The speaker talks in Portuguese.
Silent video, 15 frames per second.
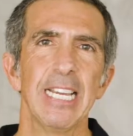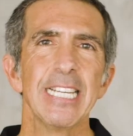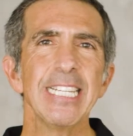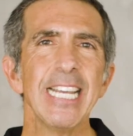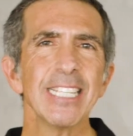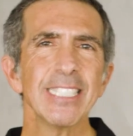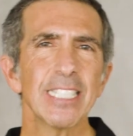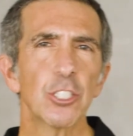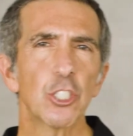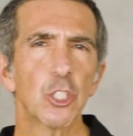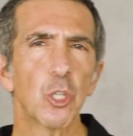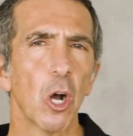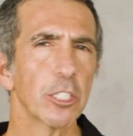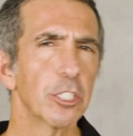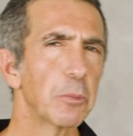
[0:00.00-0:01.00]
e esses
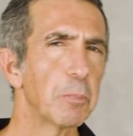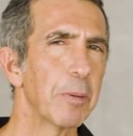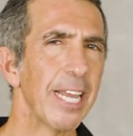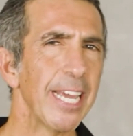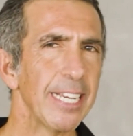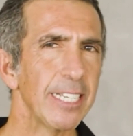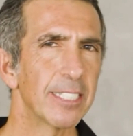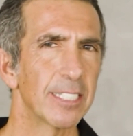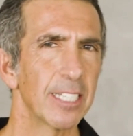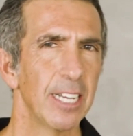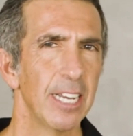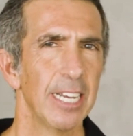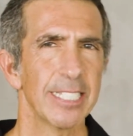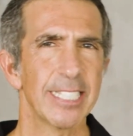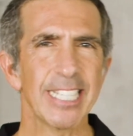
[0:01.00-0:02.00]
cosplays,
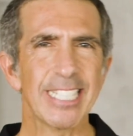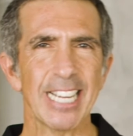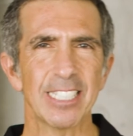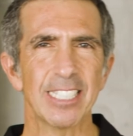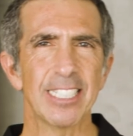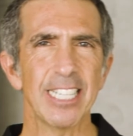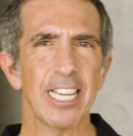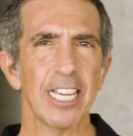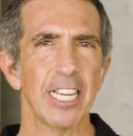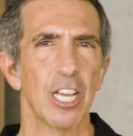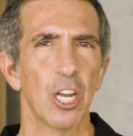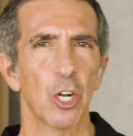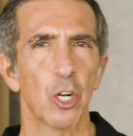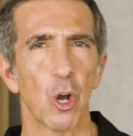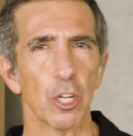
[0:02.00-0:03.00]
que quer dizer
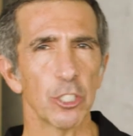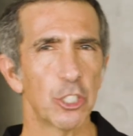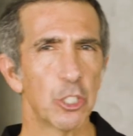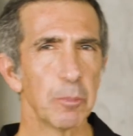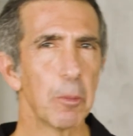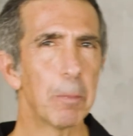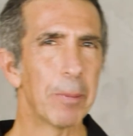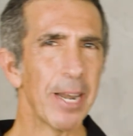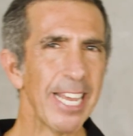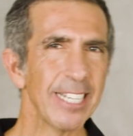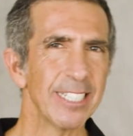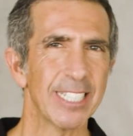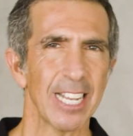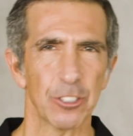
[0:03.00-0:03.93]
costume plays,